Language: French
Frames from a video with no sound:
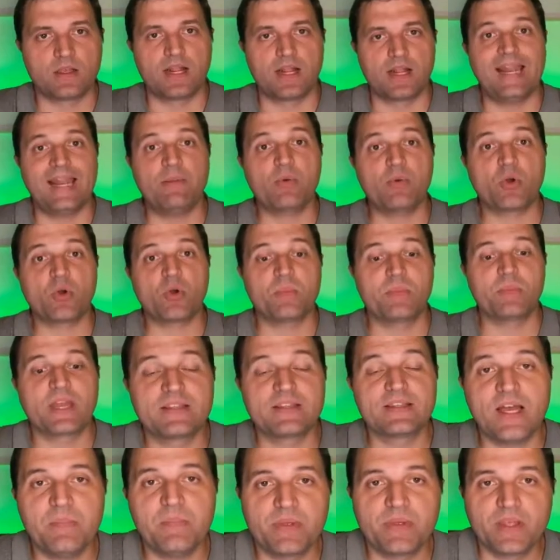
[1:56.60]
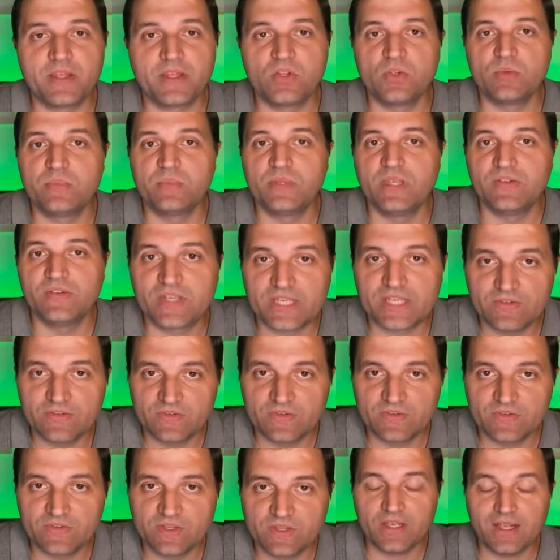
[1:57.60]
La première étape est de bien
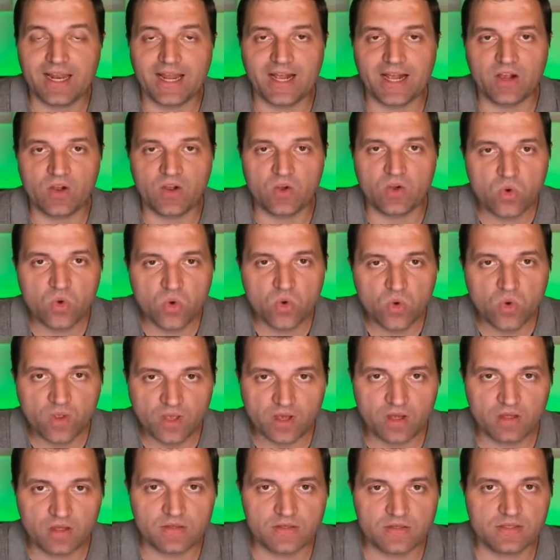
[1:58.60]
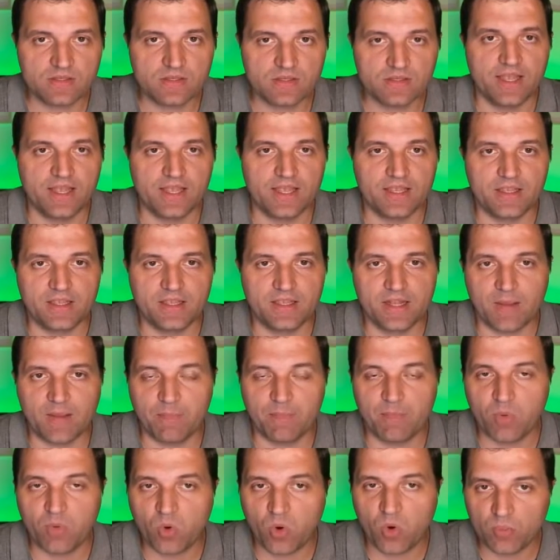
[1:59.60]
vérifier la cohérence et la
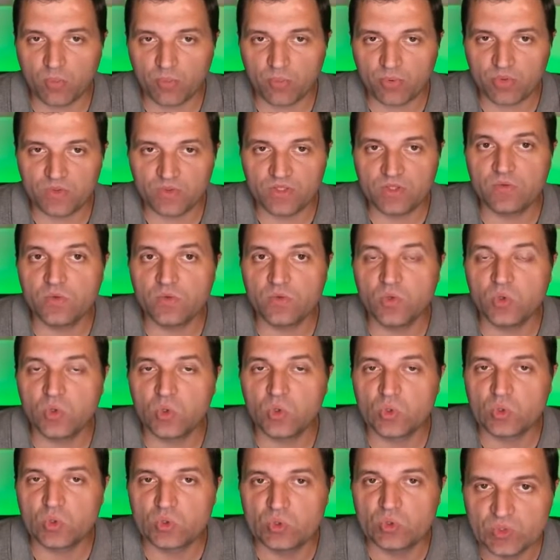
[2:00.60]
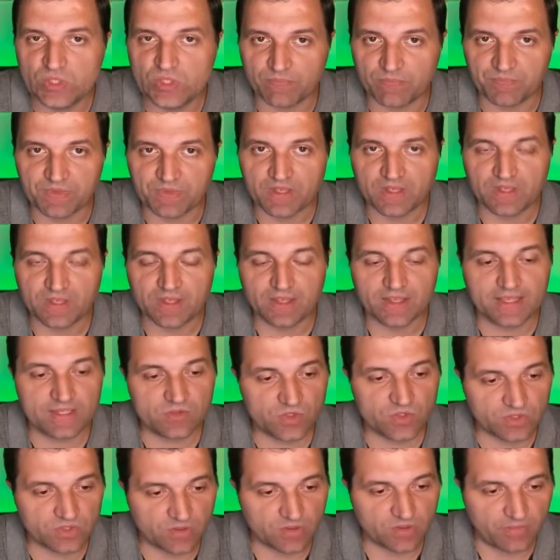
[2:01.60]
propreté de vos données. Qu'est-ce que j'entends